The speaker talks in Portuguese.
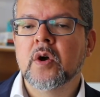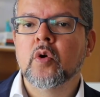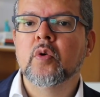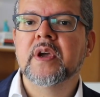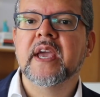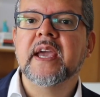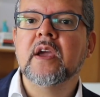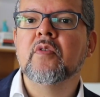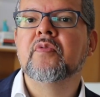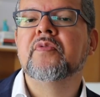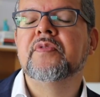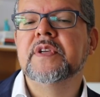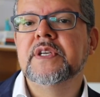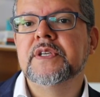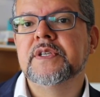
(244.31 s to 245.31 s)
O que, que eu
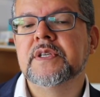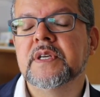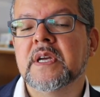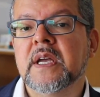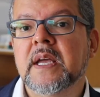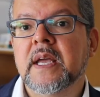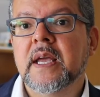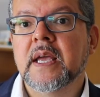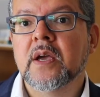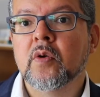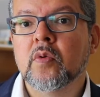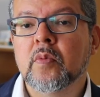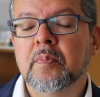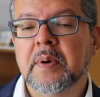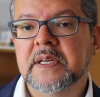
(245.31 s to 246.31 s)
fiz?
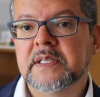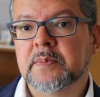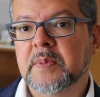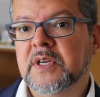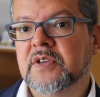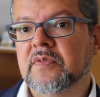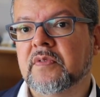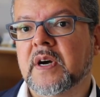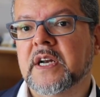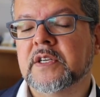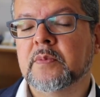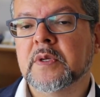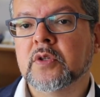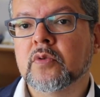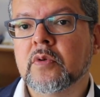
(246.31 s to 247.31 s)
Eu participei de
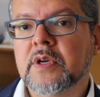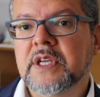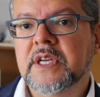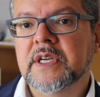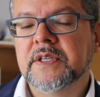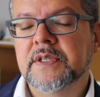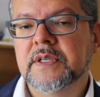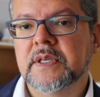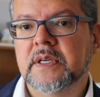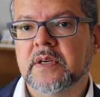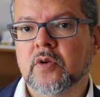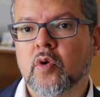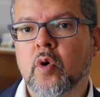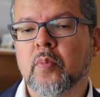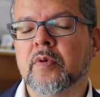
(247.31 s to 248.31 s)
várias mentorias
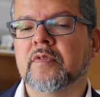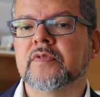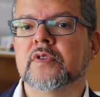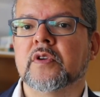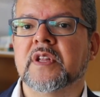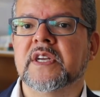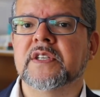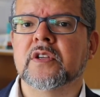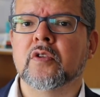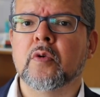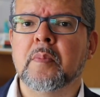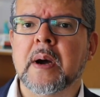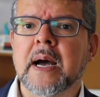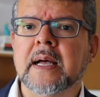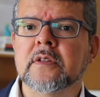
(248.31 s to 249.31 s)
com profissionais
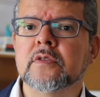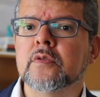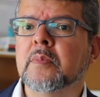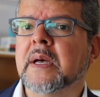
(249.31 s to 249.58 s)
renomados,